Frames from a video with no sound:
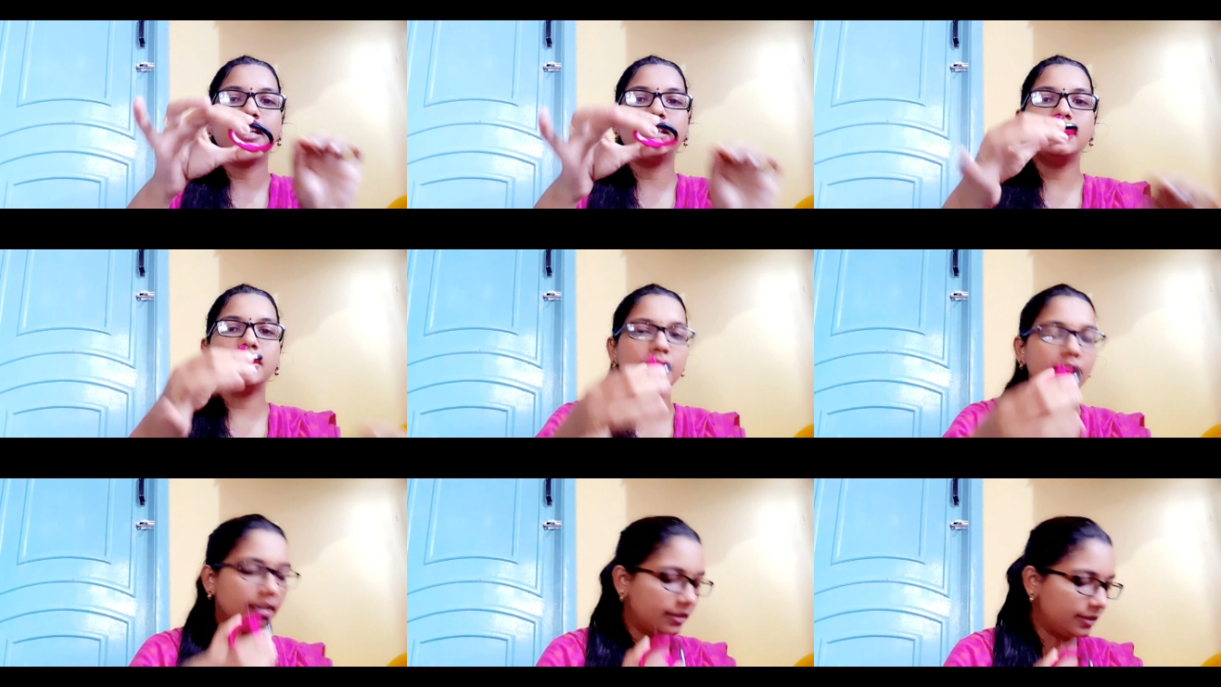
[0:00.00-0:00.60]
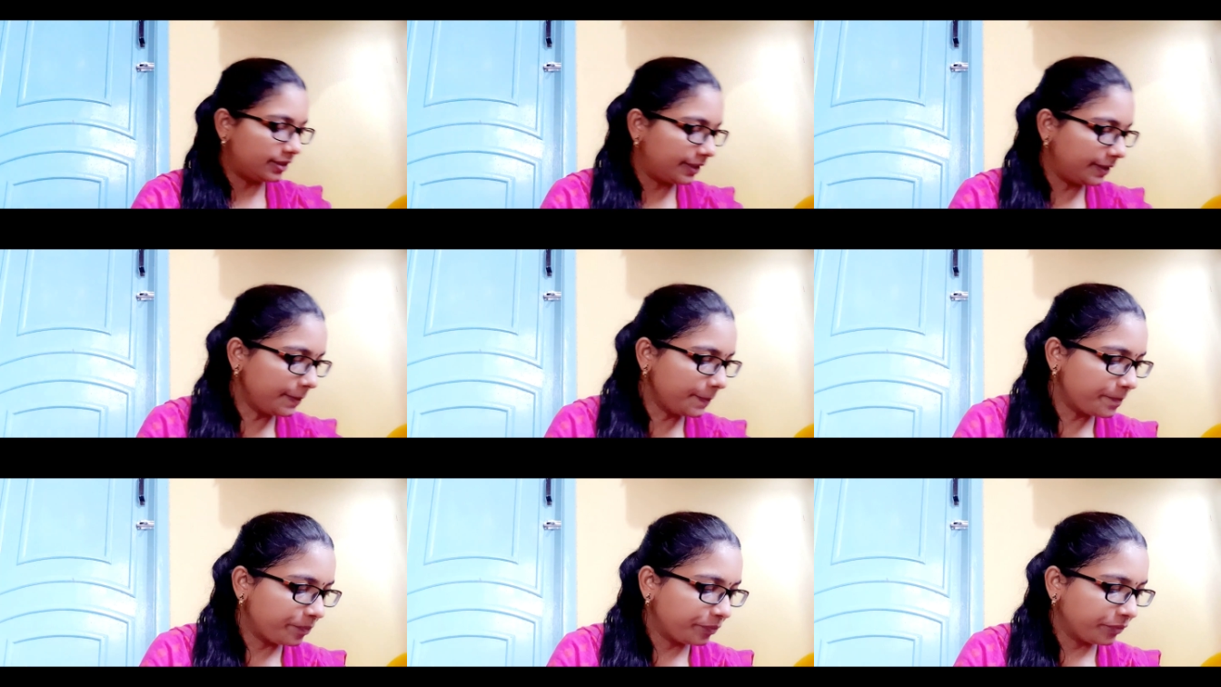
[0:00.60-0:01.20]
ఏం చేయాలంటే
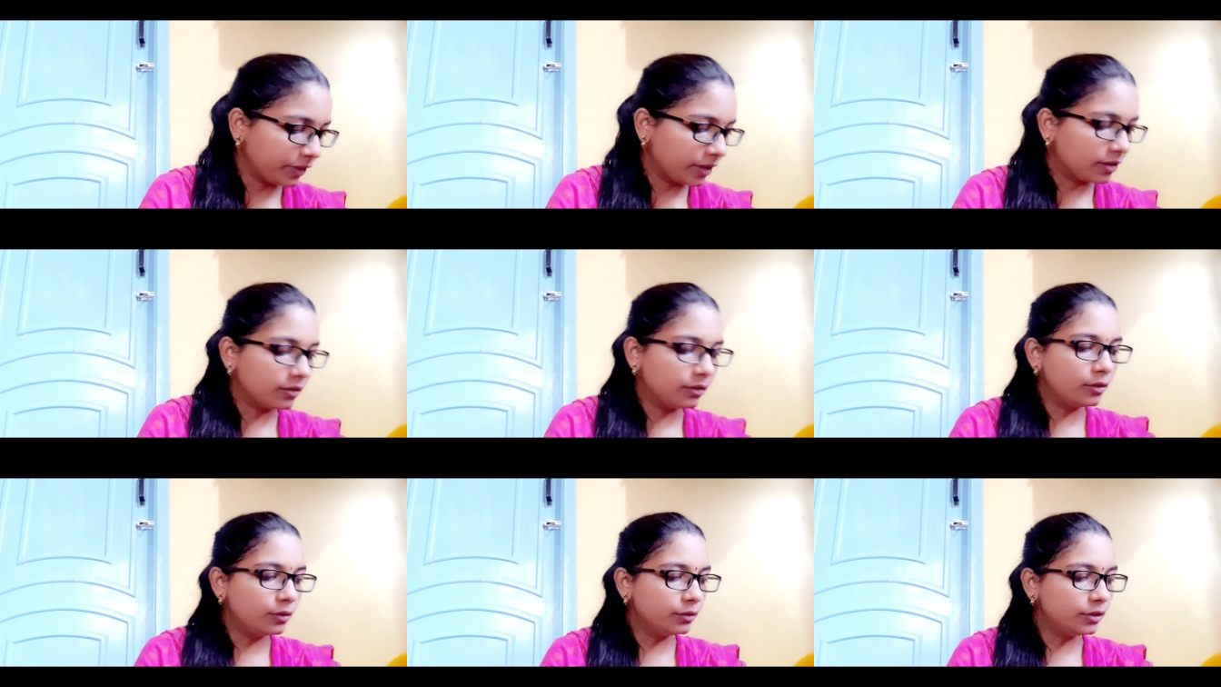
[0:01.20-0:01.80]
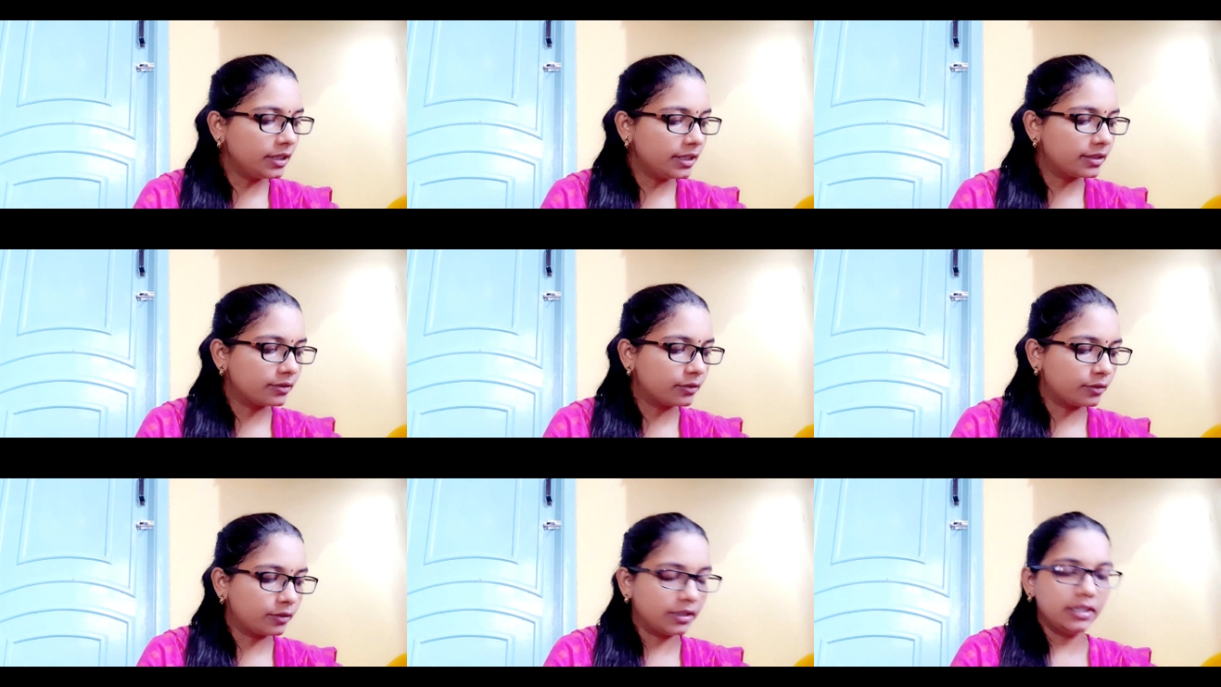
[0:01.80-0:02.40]
గ్లూ
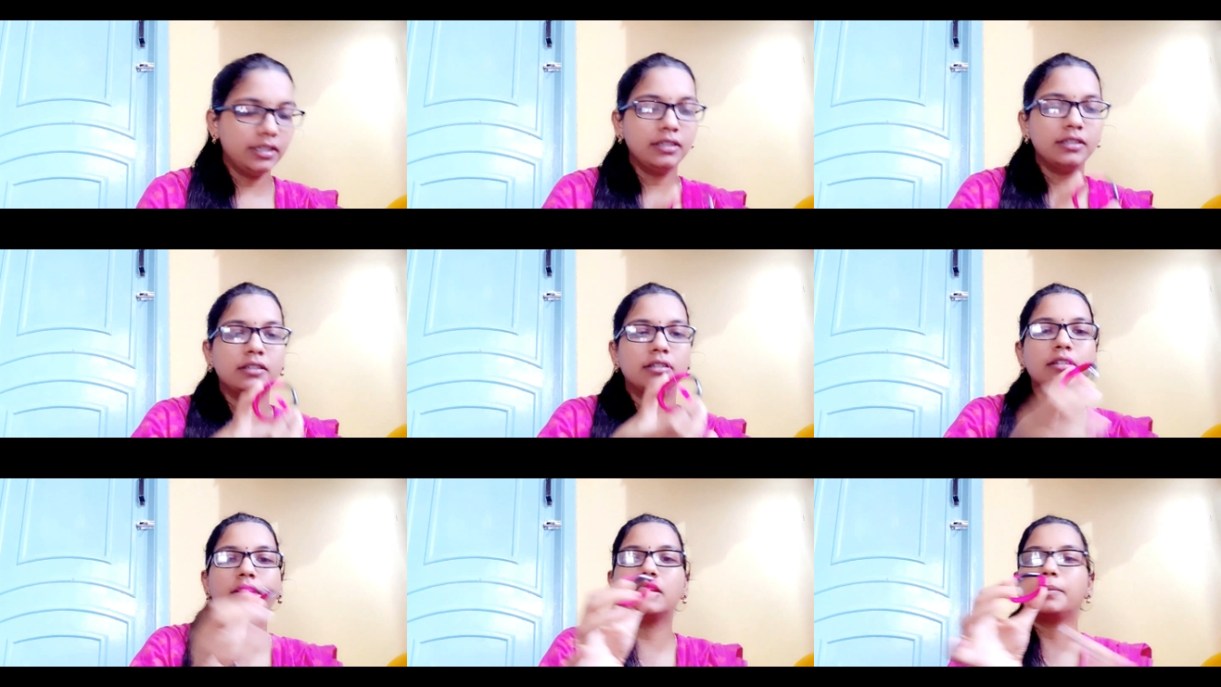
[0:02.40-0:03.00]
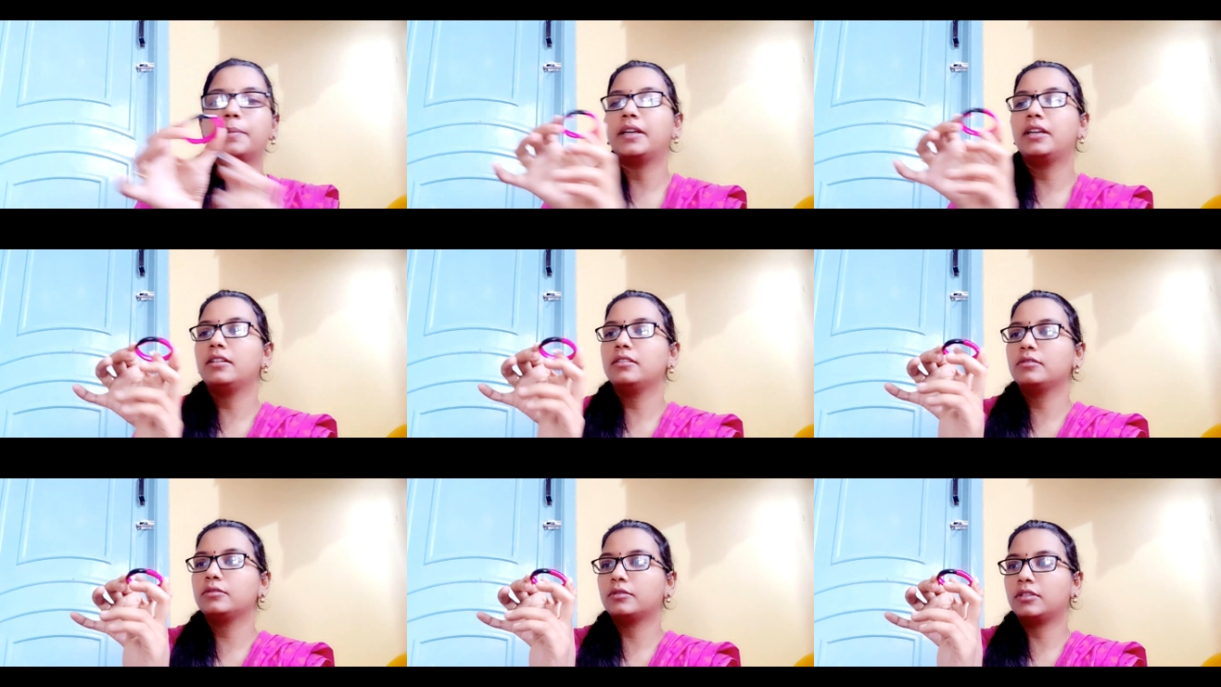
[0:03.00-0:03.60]
తీసుకొని ఇక్కడ
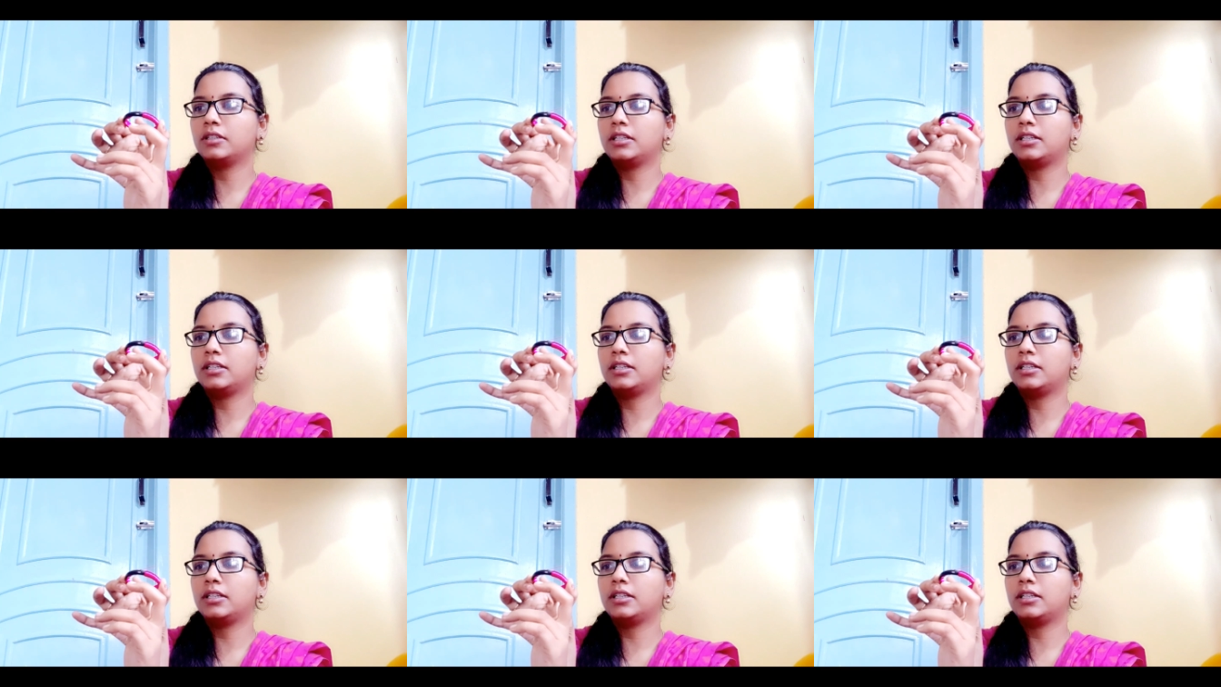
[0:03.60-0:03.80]
పెట్టేసుకోండి